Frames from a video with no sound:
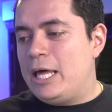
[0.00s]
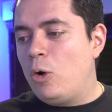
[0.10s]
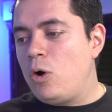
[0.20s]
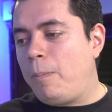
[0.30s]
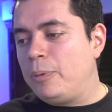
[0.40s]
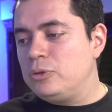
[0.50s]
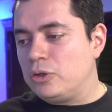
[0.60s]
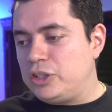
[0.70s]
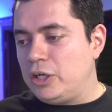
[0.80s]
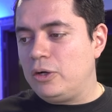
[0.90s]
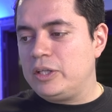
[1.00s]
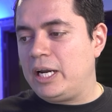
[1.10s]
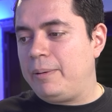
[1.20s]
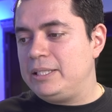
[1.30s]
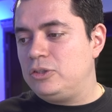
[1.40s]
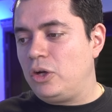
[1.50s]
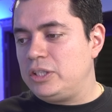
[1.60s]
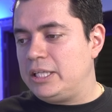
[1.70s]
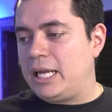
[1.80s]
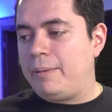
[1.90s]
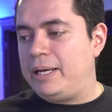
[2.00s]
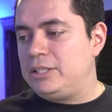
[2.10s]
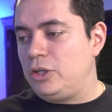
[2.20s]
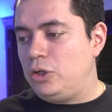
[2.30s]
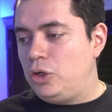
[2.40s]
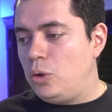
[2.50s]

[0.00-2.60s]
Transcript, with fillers: de 1.5 terabytes, 12 terabytes y